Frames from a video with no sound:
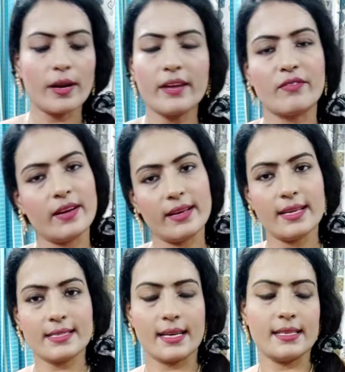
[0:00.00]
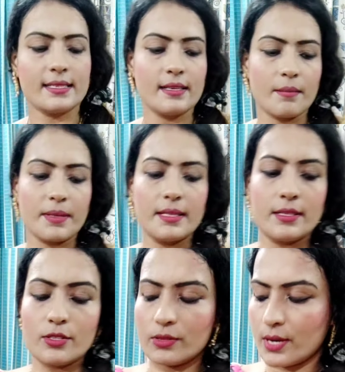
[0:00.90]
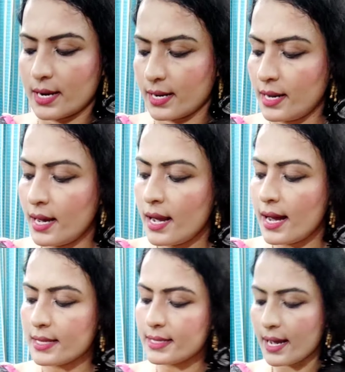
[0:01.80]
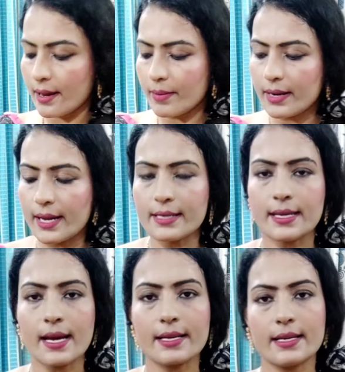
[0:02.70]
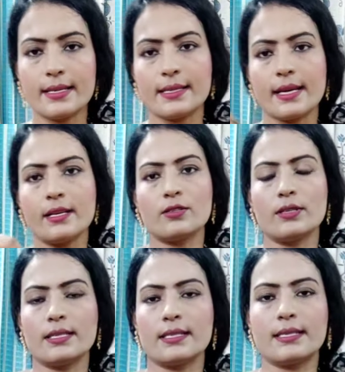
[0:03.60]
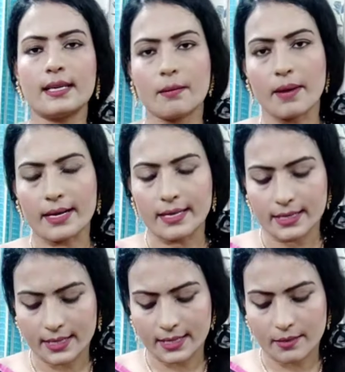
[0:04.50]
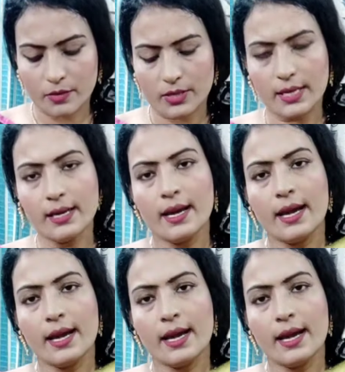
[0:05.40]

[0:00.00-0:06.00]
অনেক ভেরিয়াস কালেকশন আপনাদের জন্য আনা আচ্ছা এবার নেক্সট আরেকটা ডিজাইনে চলে যাচ্ছে এটা বাটিক শেডের মধ্যে